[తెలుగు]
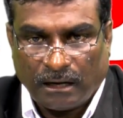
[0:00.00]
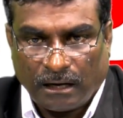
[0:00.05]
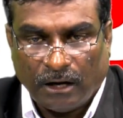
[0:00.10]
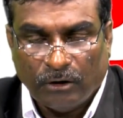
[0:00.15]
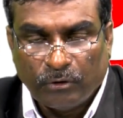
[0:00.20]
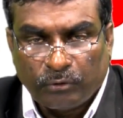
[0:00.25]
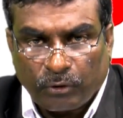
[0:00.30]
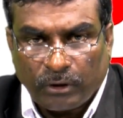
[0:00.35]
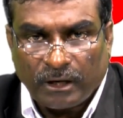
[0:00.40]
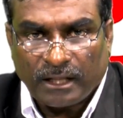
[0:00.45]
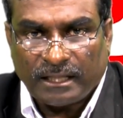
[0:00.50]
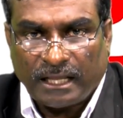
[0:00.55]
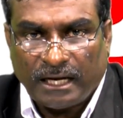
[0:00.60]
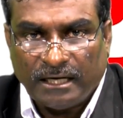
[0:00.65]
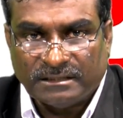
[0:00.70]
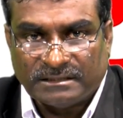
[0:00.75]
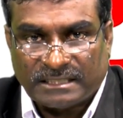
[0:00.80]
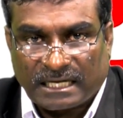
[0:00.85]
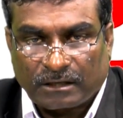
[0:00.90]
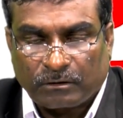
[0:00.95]
అడుకున్న
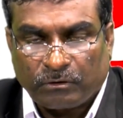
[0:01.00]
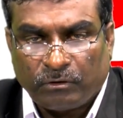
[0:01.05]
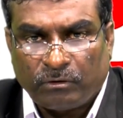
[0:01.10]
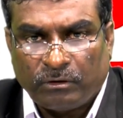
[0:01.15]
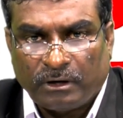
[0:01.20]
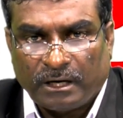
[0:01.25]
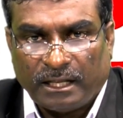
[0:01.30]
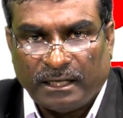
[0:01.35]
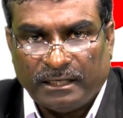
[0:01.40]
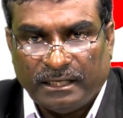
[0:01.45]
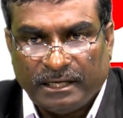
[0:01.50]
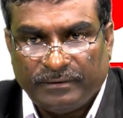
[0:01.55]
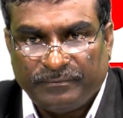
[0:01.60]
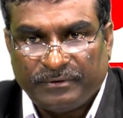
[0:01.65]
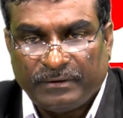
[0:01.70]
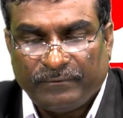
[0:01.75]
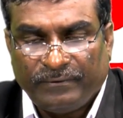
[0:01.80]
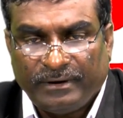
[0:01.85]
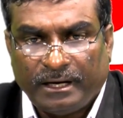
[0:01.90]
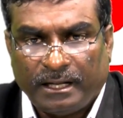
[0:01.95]
దాన్ని జరగకుండా ఏ
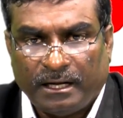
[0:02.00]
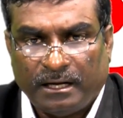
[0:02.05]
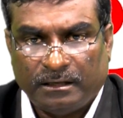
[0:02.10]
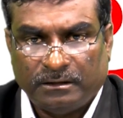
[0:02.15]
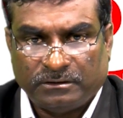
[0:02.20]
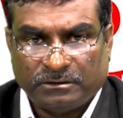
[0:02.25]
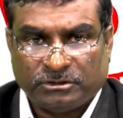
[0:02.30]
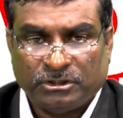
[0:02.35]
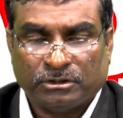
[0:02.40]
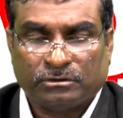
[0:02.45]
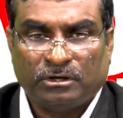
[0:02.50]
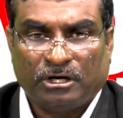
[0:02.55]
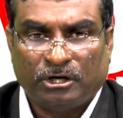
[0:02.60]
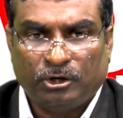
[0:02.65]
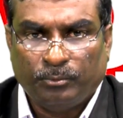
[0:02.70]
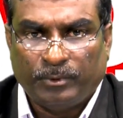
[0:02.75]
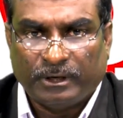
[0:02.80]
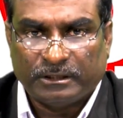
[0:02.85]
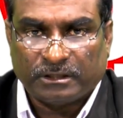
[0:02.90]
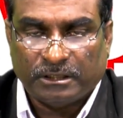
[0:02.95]
విధమైన శక్తులు
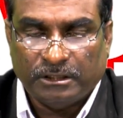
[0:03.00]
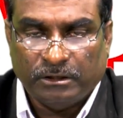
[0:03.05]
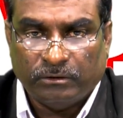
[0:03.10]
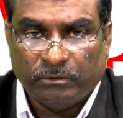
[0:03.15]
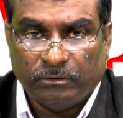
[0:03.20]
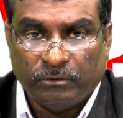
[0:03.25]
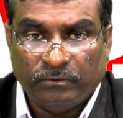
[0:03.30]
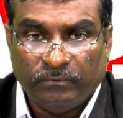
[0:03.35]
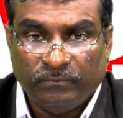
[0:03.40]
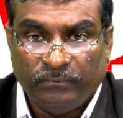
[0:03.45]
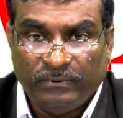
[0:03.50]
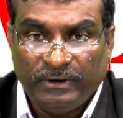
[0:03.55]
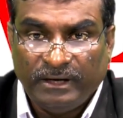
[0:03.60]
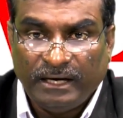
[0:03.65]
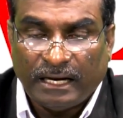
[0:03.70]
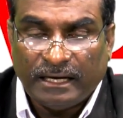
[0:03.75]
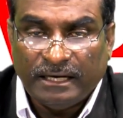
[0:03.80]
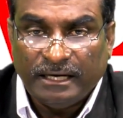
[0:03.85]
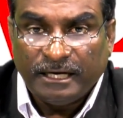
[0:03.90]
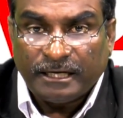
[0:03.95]
అడ్డుపడుతున్నాయో
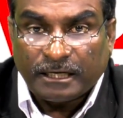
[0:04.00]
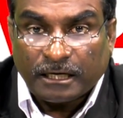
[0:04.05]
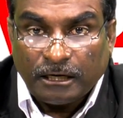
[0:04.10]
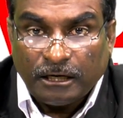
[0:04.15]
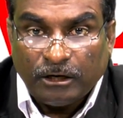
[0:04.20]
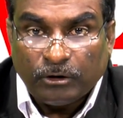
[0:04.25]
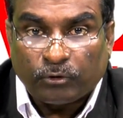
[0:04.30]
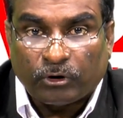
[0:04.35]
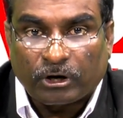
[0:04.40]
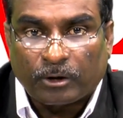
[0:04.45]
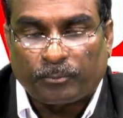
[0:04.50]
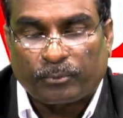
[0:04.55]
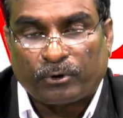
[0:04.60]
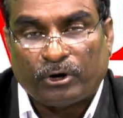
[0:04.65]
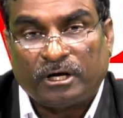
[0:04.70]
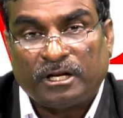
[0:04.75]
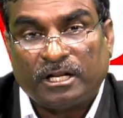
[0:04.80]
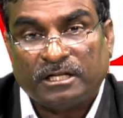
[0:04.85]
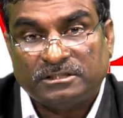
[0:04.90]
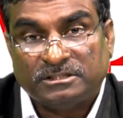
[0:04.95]
వీటన్నిటిని కూడా
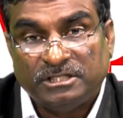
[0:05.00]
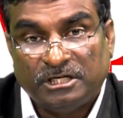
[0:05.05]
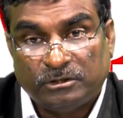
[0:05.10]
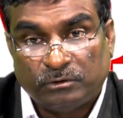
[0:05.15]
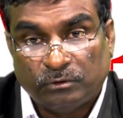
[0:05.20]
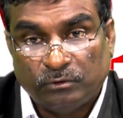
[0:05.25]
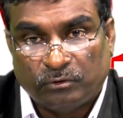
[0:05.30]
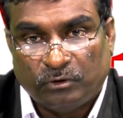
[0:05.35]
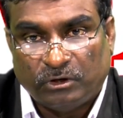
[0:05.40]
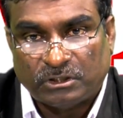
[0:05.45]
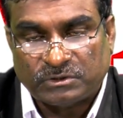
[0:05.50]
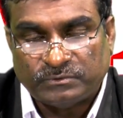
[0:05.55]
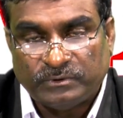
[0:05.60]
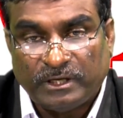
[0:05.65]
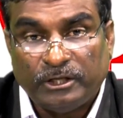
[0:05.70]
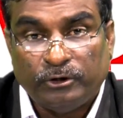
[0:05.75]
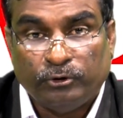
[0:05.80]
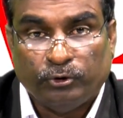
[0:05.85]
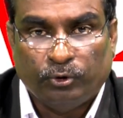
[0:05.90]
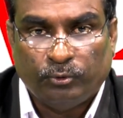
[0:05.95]
ప్రొటెక్ట్ చేయటం
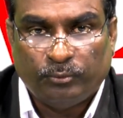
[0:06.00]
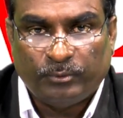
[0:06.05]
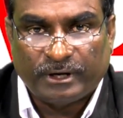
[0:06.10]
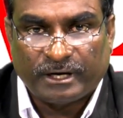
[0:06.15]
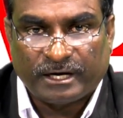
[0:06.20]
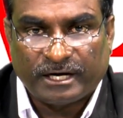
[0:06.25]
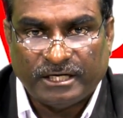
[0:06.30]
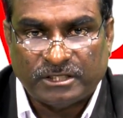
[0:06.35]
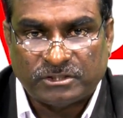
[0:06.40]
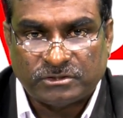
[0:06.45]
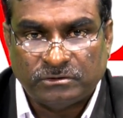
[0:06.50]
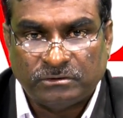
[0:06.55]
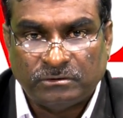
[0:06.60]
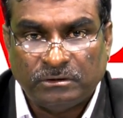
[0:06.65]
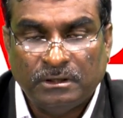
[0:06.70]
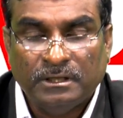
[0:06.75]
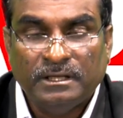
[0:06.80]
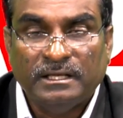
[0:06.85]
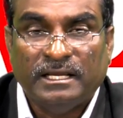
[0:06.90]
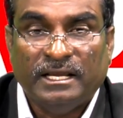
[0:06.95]
కోసమే ఈ హ్యూమన్ రైట్స్
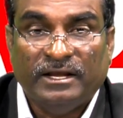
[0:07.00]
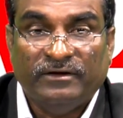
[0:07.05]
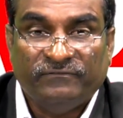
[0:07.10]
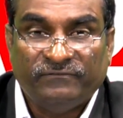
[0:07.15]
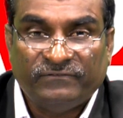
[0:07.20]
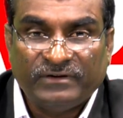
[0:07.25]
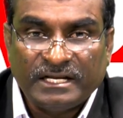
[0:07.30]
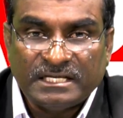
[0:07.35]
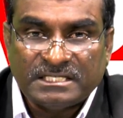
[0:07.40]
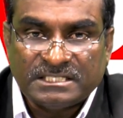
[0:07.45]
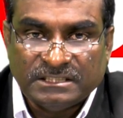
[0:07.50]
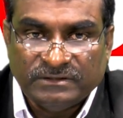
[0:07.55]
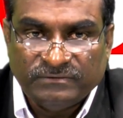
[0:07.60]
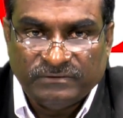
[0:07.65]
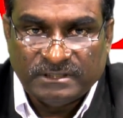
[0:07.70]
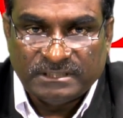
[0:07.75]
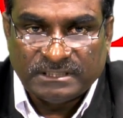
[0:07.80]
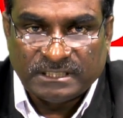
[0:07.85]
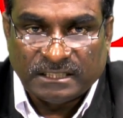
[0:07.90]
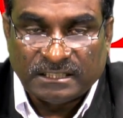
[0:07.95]
ఎవ్రీ
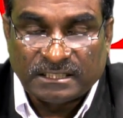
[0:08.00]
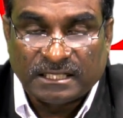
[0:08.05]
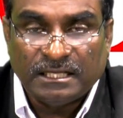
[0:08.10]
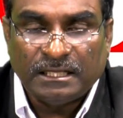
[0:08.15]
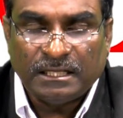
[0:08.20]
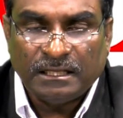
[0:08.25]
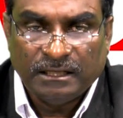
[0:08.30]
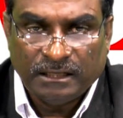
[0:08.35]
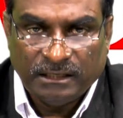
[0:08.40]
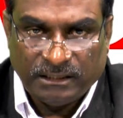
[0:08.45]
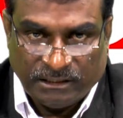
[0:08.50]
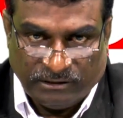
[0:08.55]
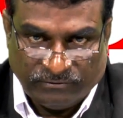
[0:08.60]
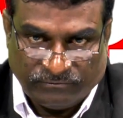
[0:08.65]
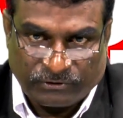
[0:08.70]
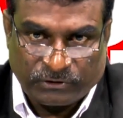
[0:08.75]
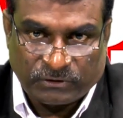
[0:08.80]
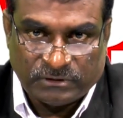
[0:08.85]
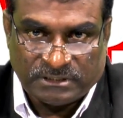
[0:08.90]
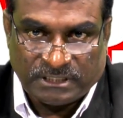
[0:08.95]
సివిలిజన్కి
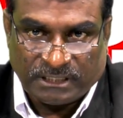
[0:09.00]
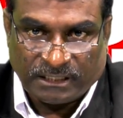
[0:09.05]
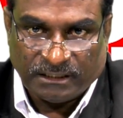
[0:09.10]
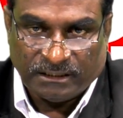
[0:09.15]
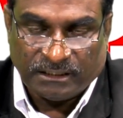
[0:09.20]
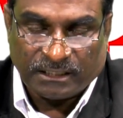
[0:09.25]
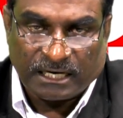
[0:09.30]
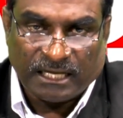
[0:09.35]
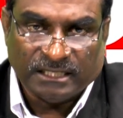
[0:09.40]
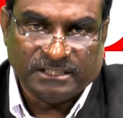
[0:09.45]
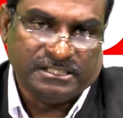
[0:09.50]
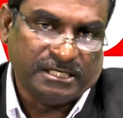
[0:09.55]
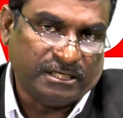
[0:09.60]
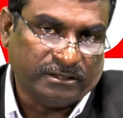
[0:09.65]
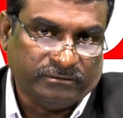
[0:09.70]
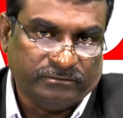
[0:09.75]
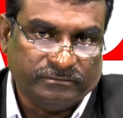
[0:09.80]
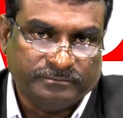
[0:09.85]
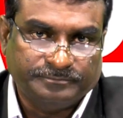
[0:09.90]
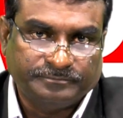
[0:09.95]
ఇవ్వడం జరిగింది
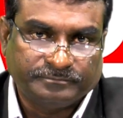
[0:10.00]
రాజ్యాంగం